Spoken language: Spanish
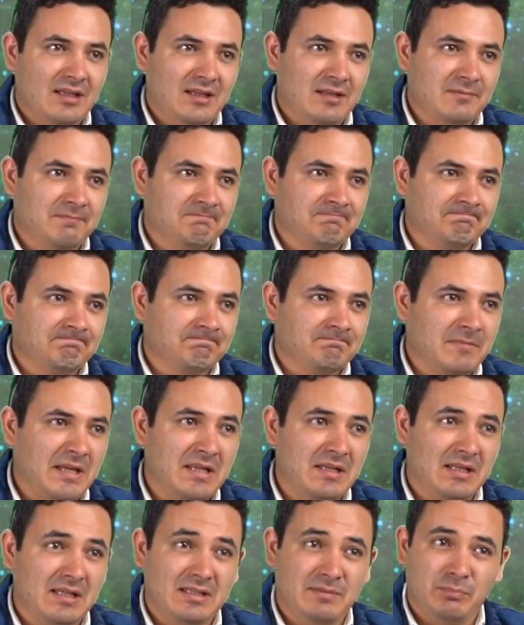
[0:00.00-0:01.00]
Em,
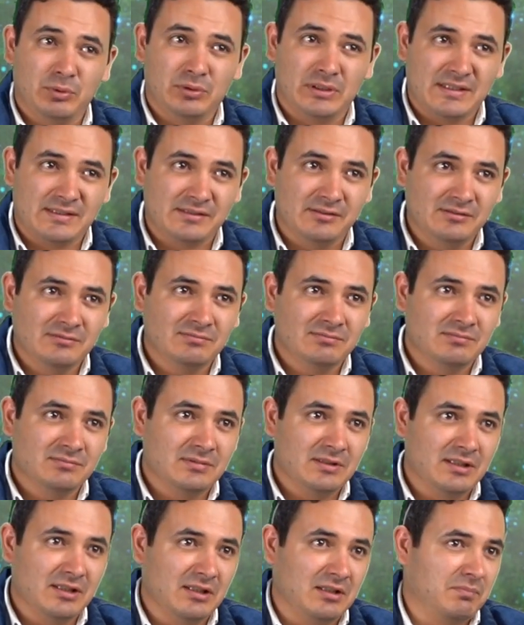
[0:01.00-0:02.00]
en la Diputación,
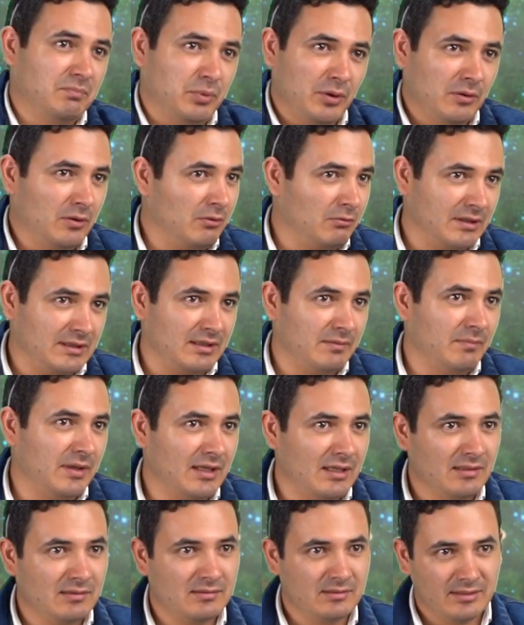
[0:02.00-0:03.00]
el pueblo de
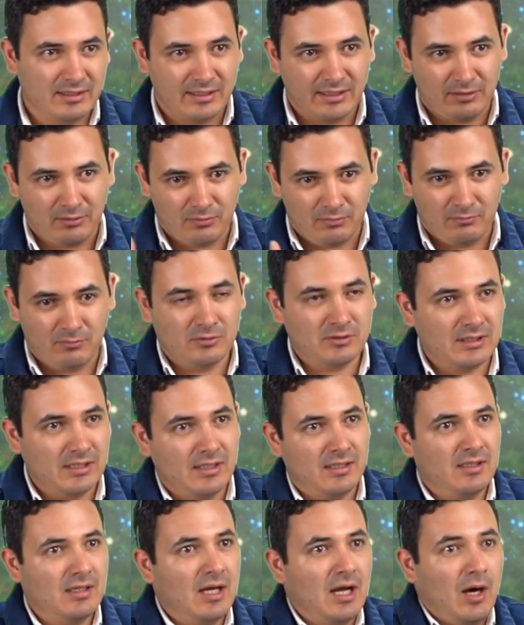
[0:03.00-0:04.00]
Guatemala, que lo
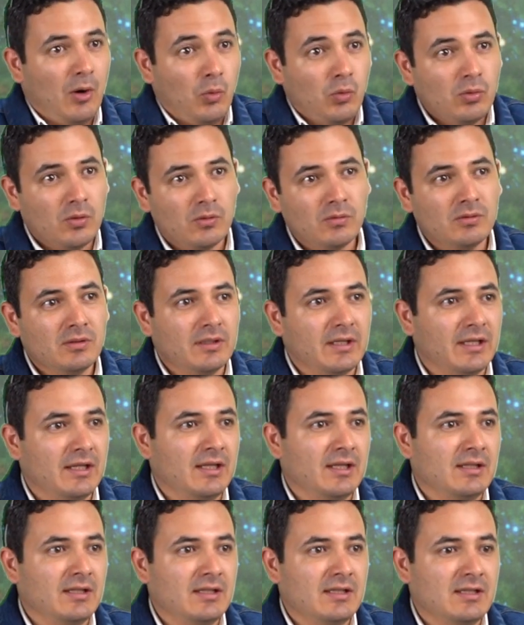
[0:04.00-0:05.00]
vota a uno
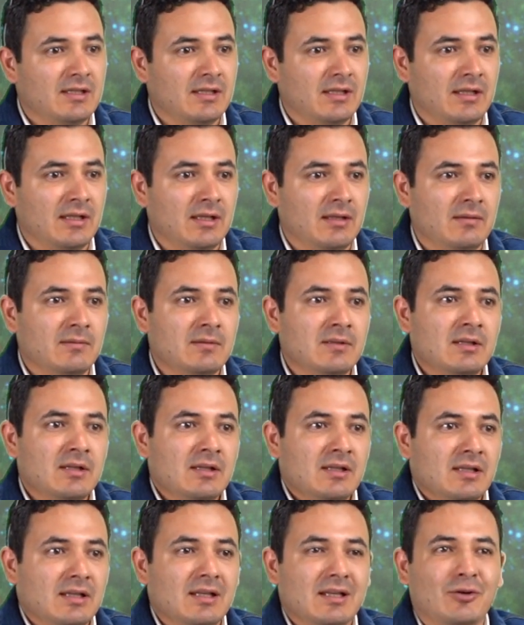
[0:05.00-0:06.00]
eh, y que
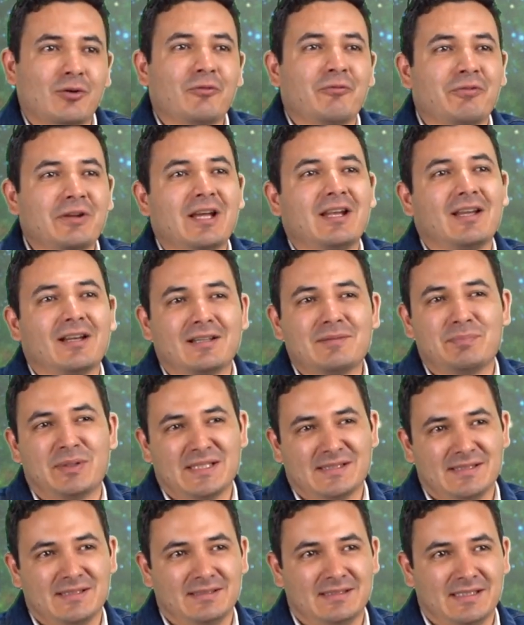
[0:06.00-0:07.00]
le confía la
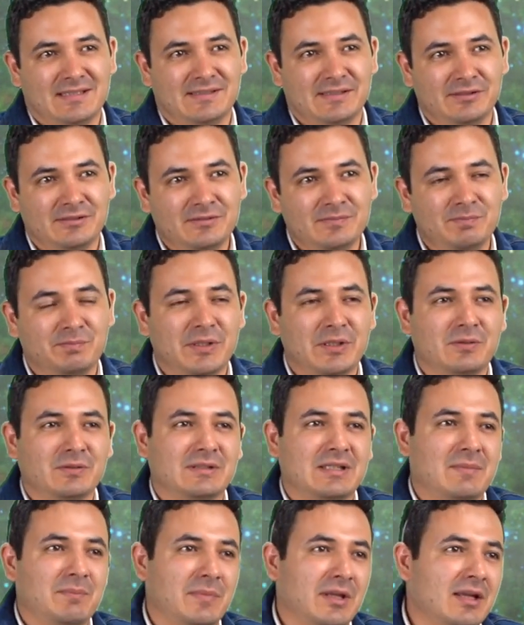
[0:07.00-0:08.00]
representación, pero
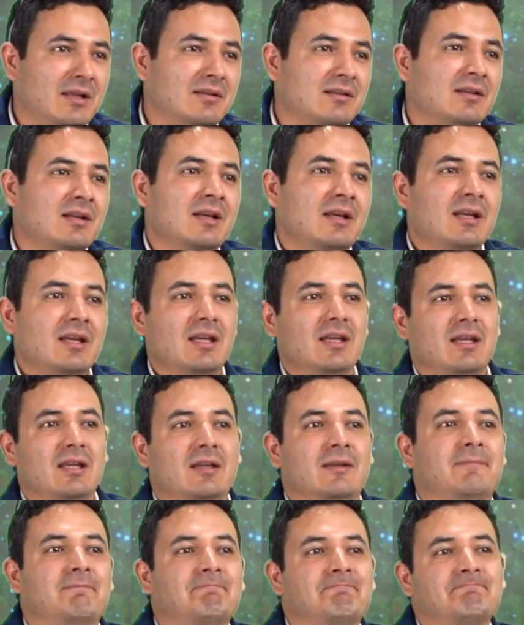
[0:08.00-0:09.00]
también
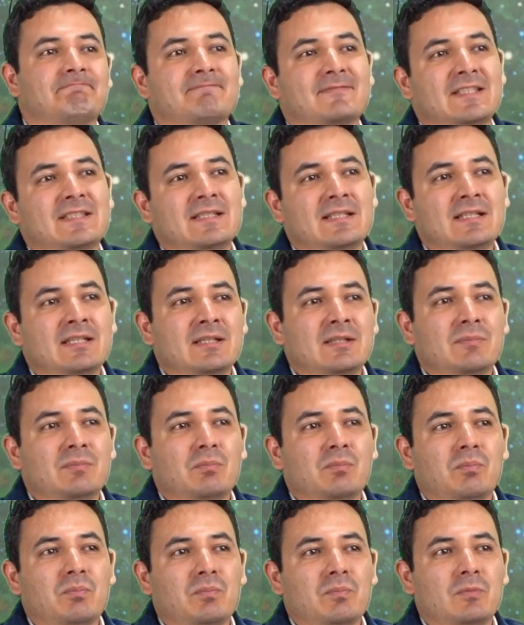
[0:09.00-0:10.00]
em,
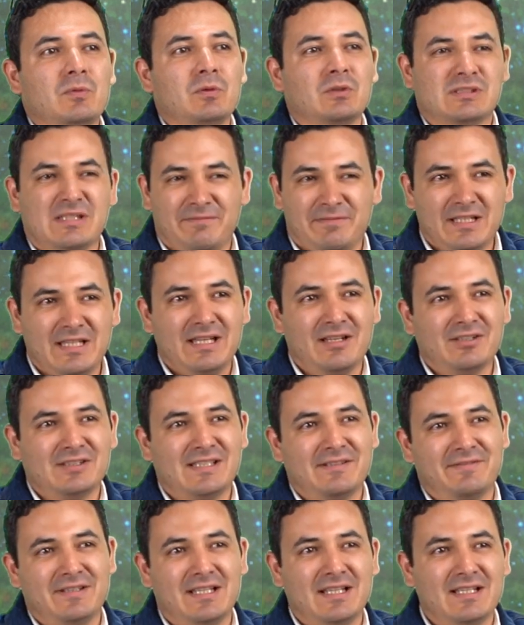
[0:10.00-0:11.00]
los
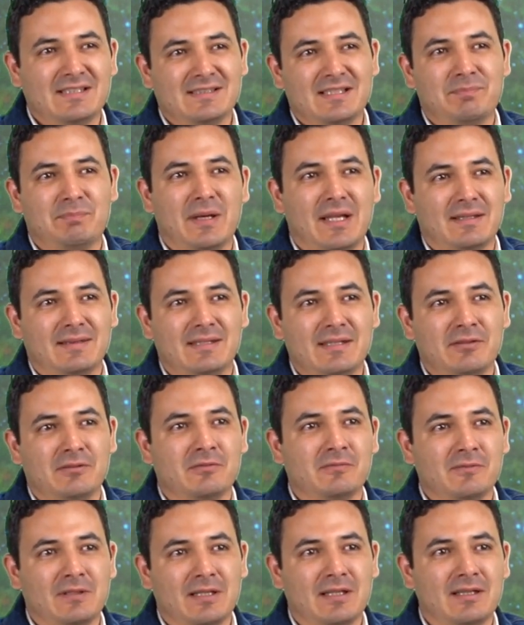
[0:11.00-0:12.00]
afiliados y afiliadas del partido,
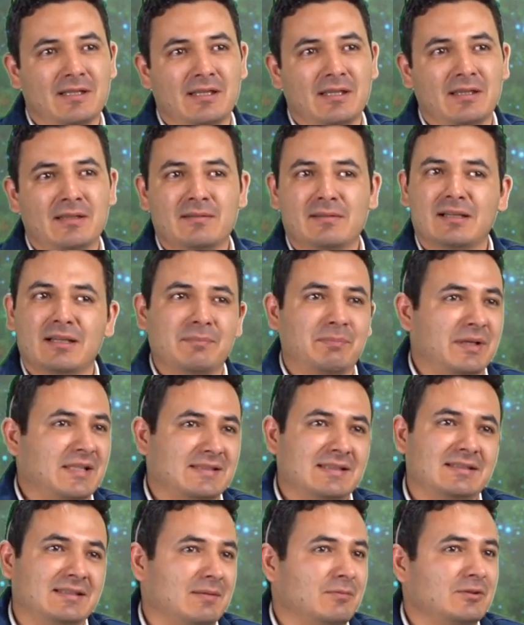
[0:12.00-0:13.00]
¿verdad? Que
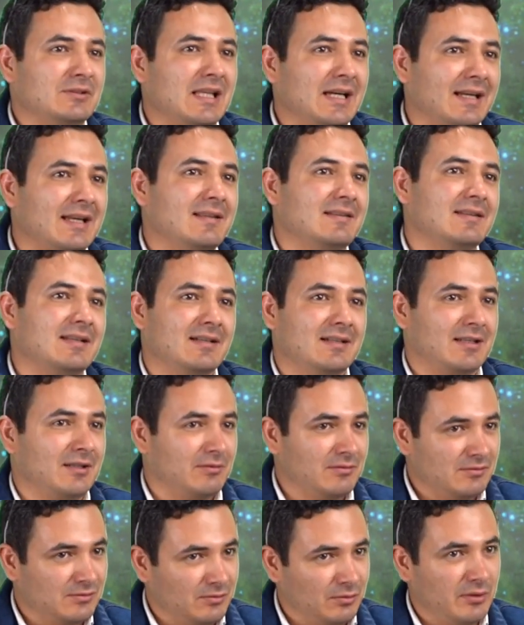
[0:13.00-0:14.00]
representamos la agenda que
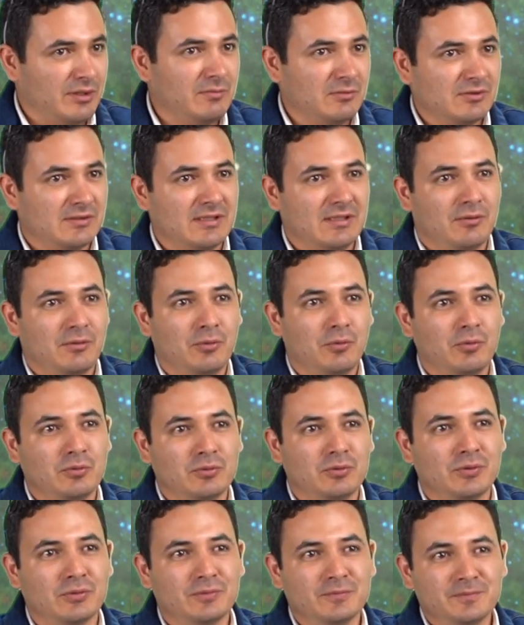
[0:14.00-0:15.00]
construimos en
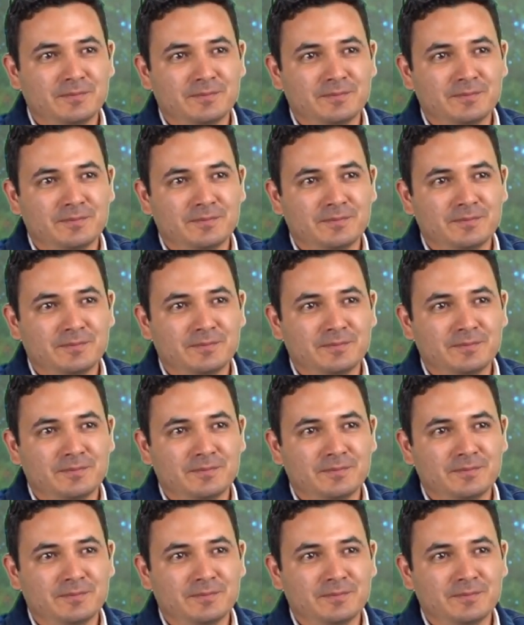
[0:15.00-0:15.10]
conjunto.